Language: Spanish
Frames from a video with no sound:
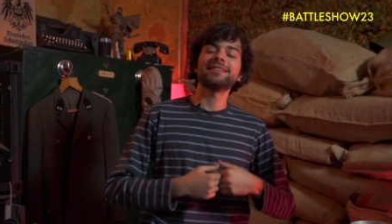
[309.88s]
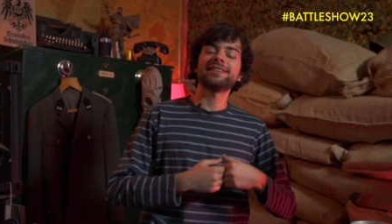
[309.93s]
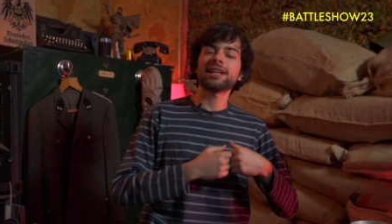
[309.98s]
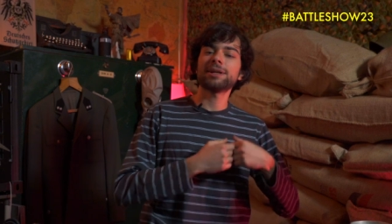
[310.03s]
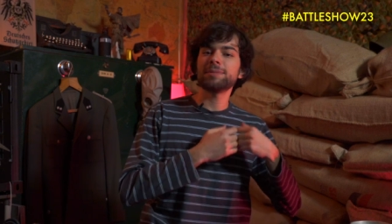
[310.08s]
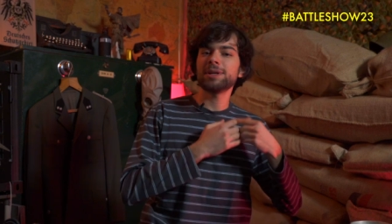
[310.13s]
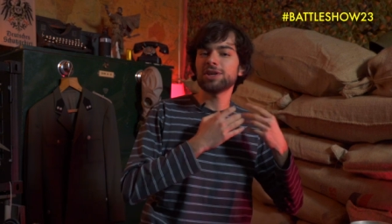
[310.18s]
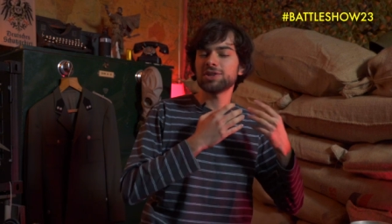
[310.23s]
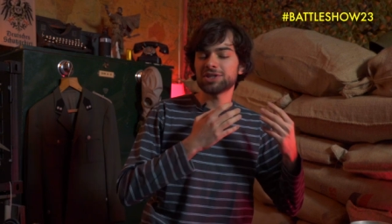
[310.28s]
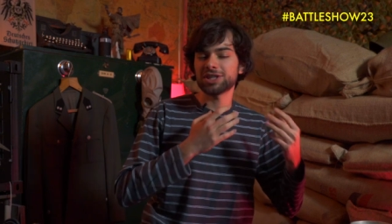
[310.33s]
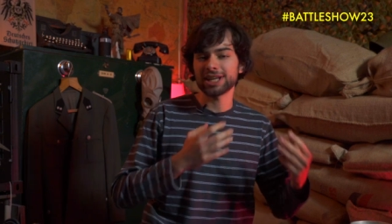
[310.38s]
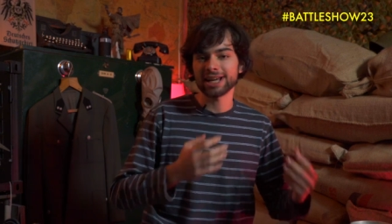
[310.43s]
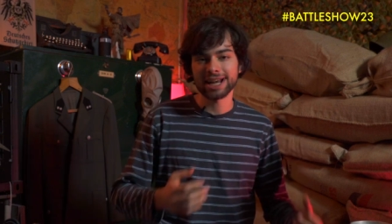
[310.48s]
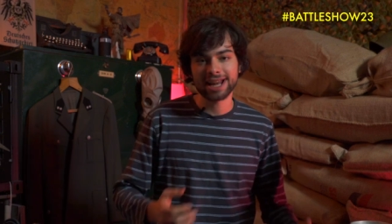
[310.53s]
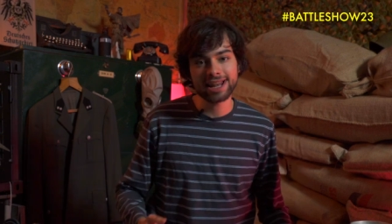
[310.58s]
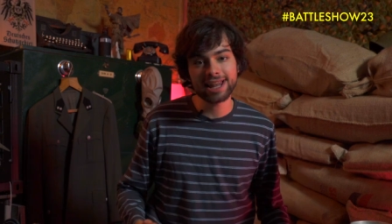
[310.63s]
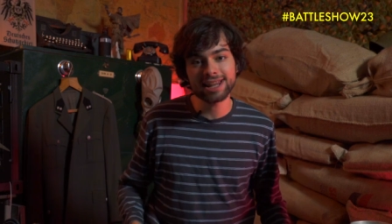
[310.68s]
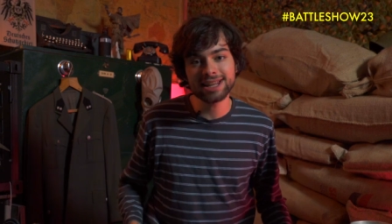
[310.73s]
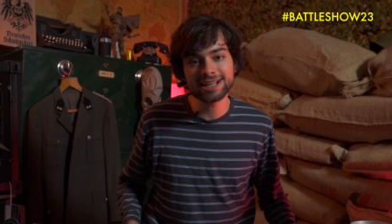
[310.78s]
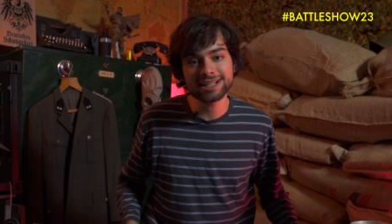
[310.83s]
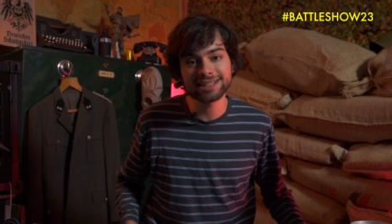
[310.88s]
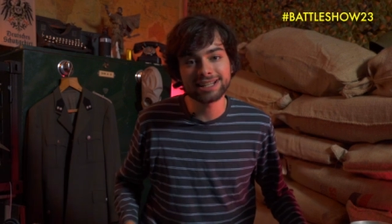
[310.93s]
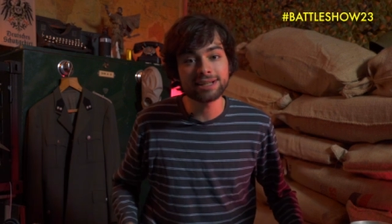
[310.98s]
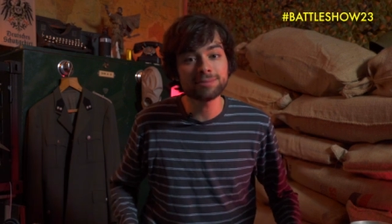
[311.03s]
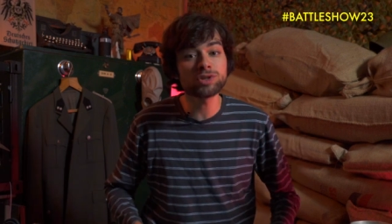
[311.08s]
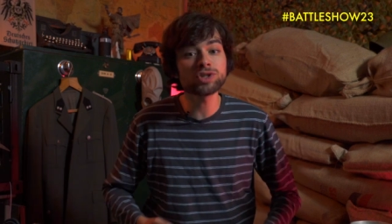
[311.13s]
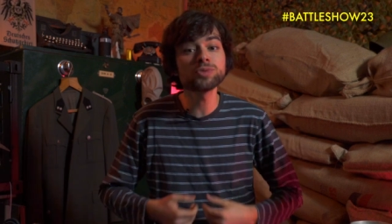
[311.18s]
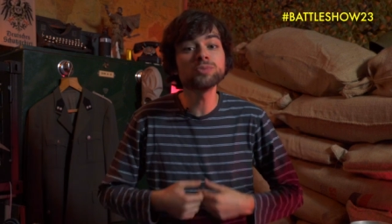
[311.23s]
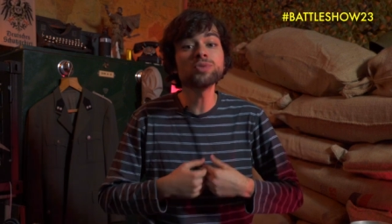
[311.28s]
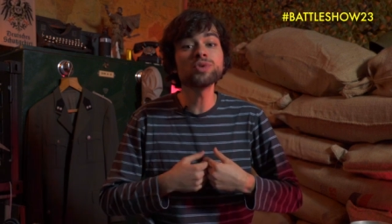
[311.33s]
en términos de granadas
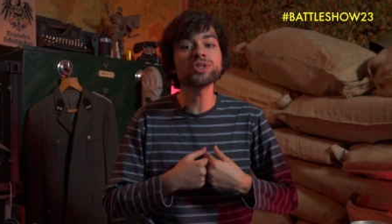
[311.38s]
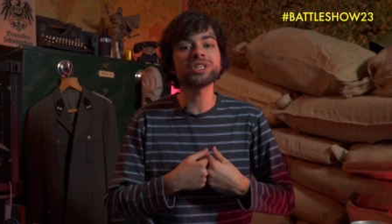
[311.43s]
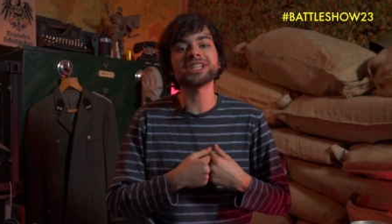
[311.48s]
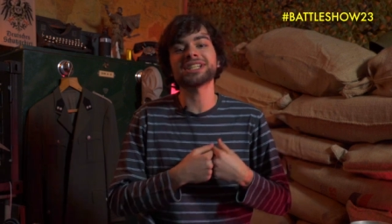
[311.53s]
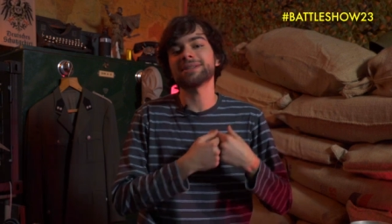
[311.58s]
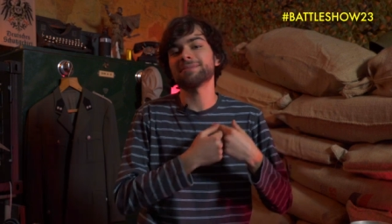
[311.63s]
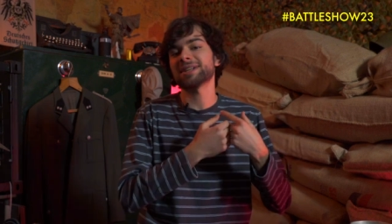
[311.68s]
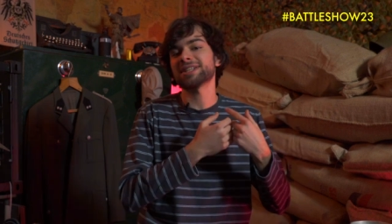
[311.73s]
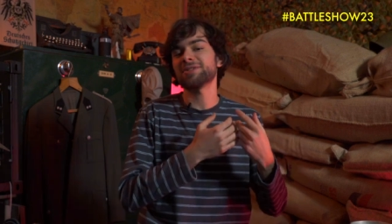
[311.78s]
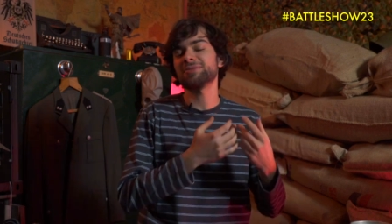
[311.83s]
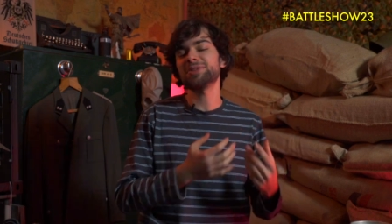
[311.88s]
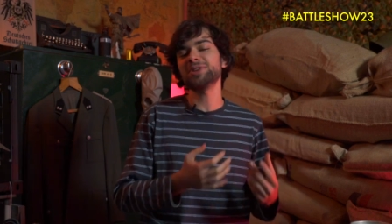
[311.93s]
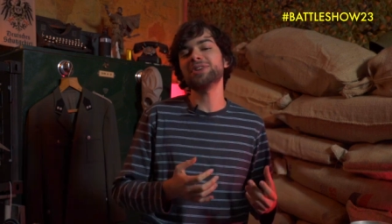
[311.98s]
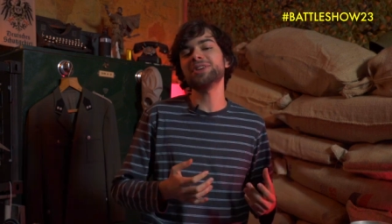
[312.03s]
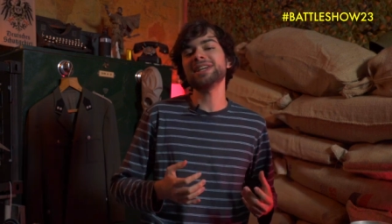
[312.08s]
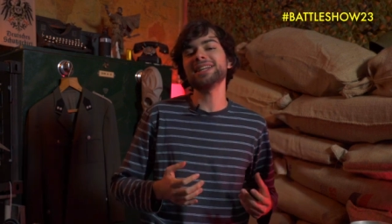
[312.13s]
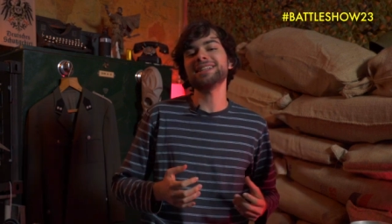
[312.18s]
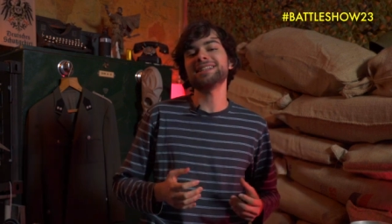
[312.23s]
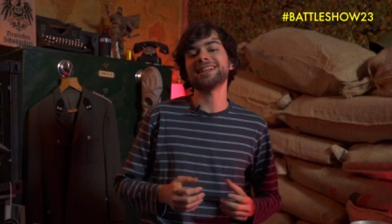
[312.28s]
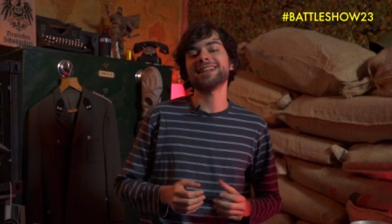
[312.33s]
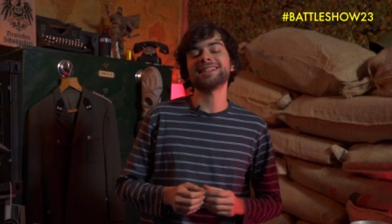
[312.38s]
tenemos muchísimas opciones,